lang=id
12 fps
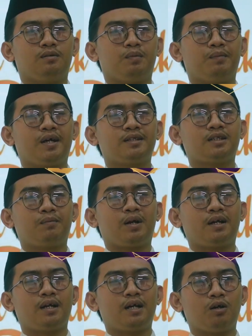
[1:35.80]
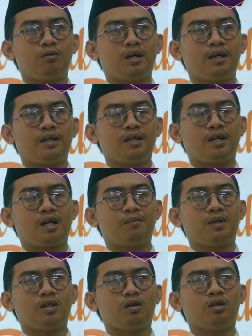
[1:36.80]
Pemirsa beranda dakwah yang
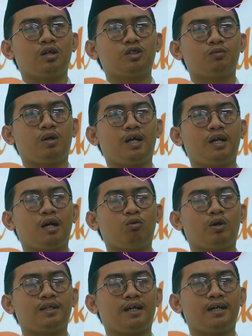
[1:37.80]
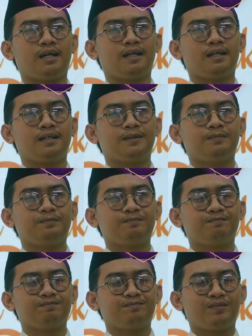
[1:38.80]
dirahmati Allah subhanahu wa ta'ala
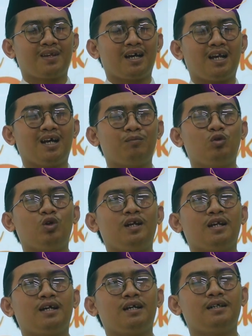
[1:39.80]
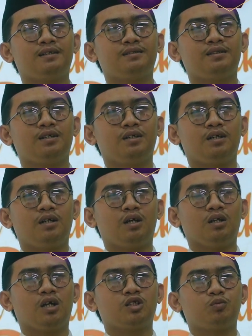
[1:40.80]
Alhamdulillah
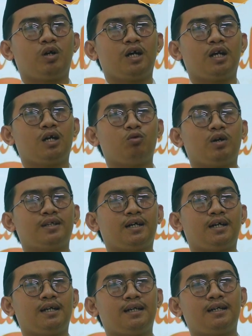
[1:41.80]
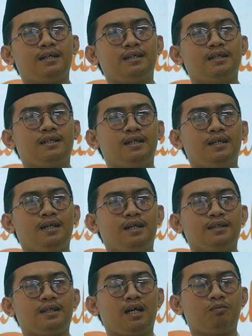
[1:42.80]
Allah subhanahu wa ta'ala
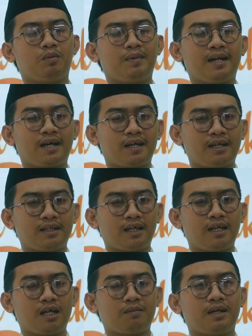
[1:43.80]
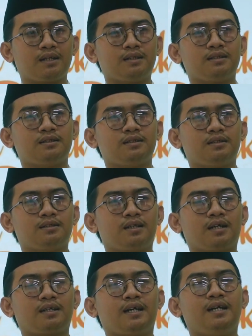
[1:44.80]
telah memberikan kita nikmat
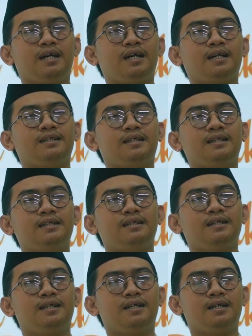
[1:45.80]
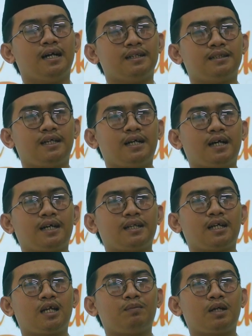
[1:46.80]
serta hidayahnya Sehingga
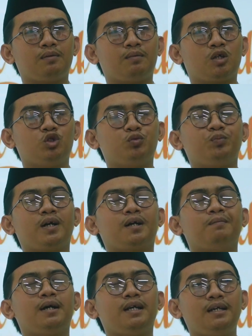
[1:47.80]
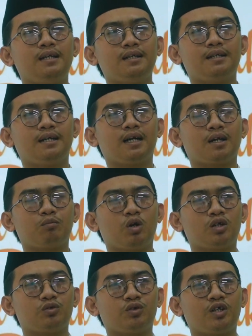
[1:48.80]
kita dapat berjumpa kembali dengan
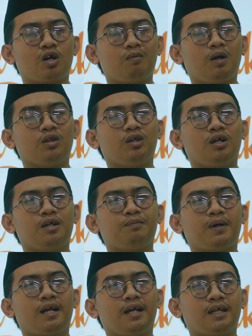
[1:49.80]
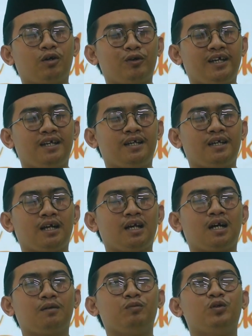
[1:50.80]
bulan suci Ramadan pada tahun ini
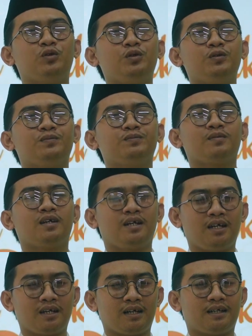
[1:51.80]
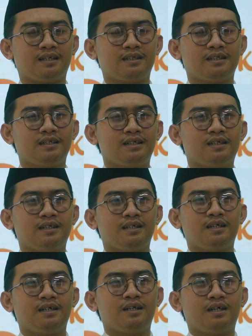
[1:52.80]
Alhamdulillah
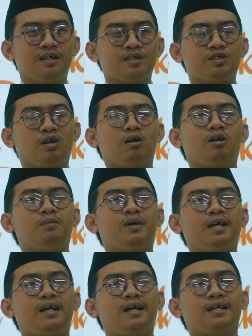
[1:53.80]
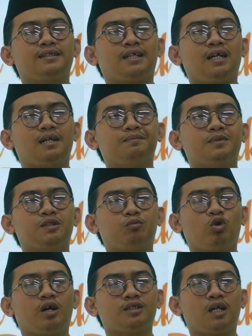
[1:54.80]
Salawat beririkan salam
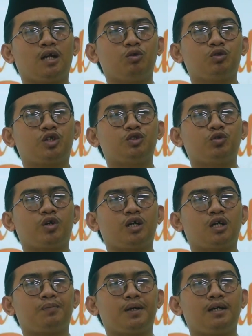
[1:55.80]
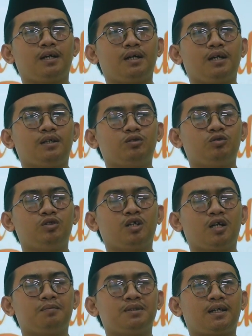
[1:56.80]
semoga selalu tercurah kepada
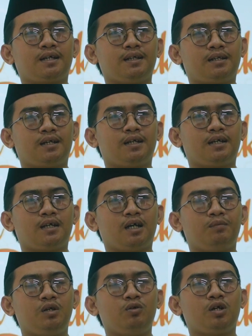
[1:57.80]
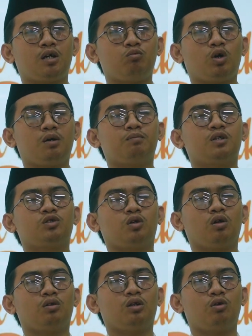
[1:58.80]
junjungan besar kita Nabi Yuna Muhammad
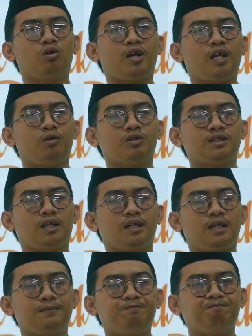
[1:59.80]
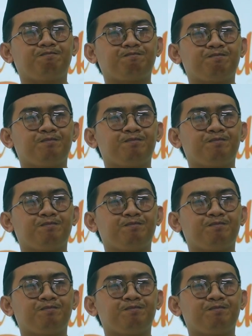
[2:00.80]
Sallallahu Alaihi Wasallam